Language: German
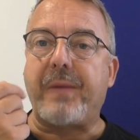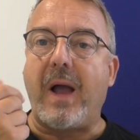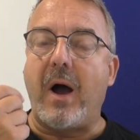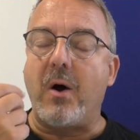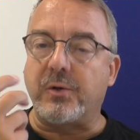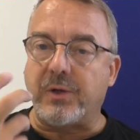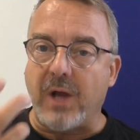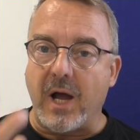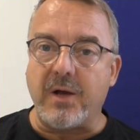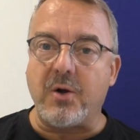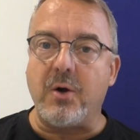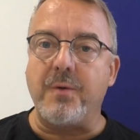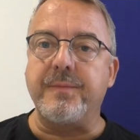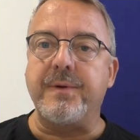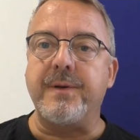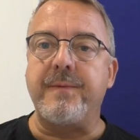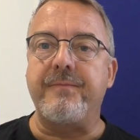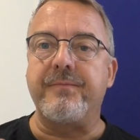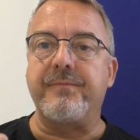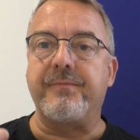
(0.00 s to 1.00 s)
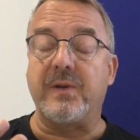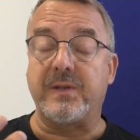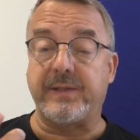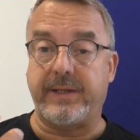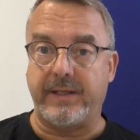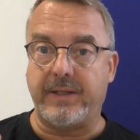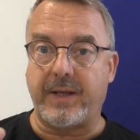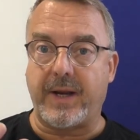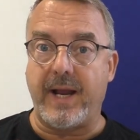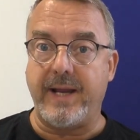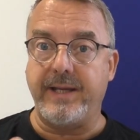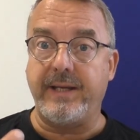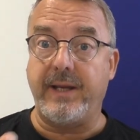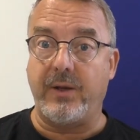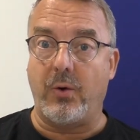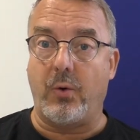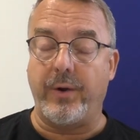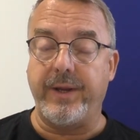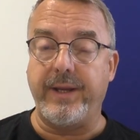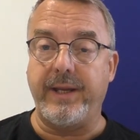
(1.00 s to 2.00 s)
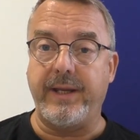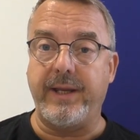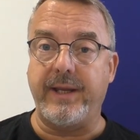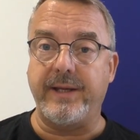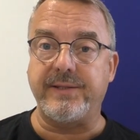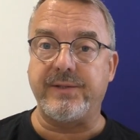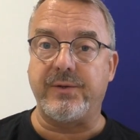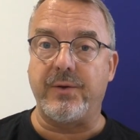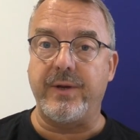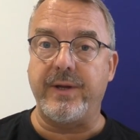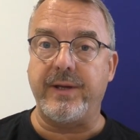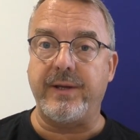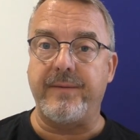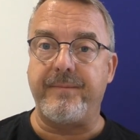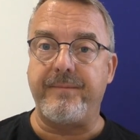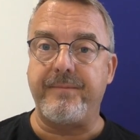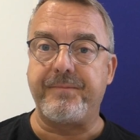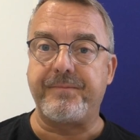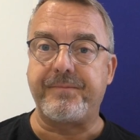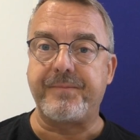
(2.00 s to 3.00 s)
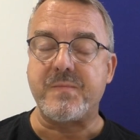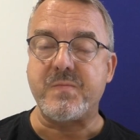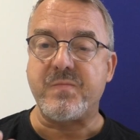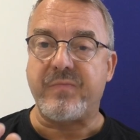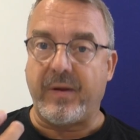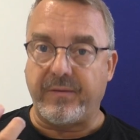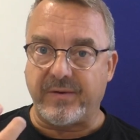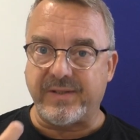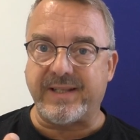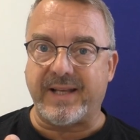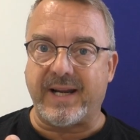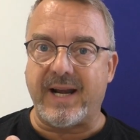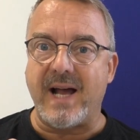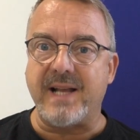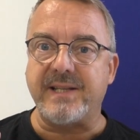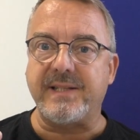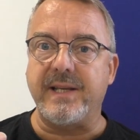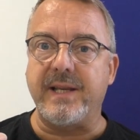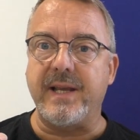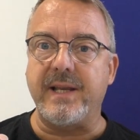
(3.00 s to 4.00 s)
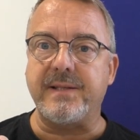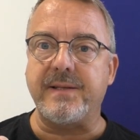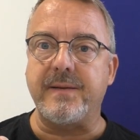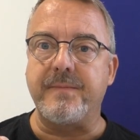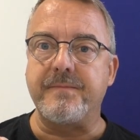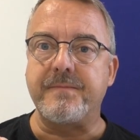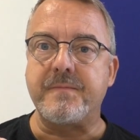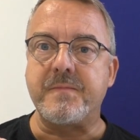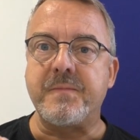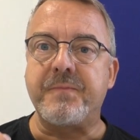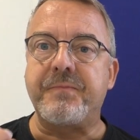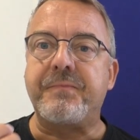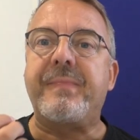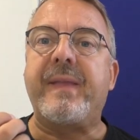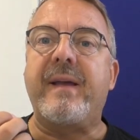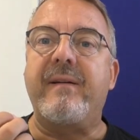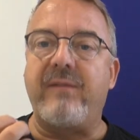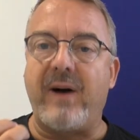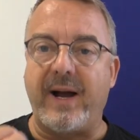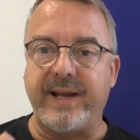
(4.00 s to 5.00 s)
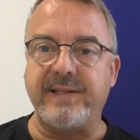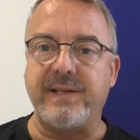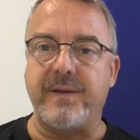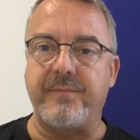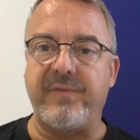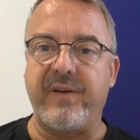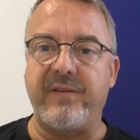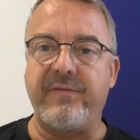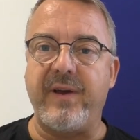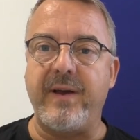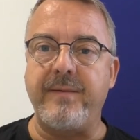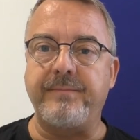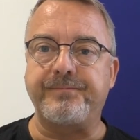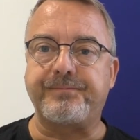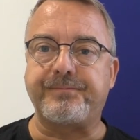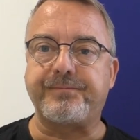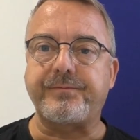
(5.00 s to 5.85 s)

Auch da kommt was getreidig heuiges durch, was grasiges, weißer Pfeffer.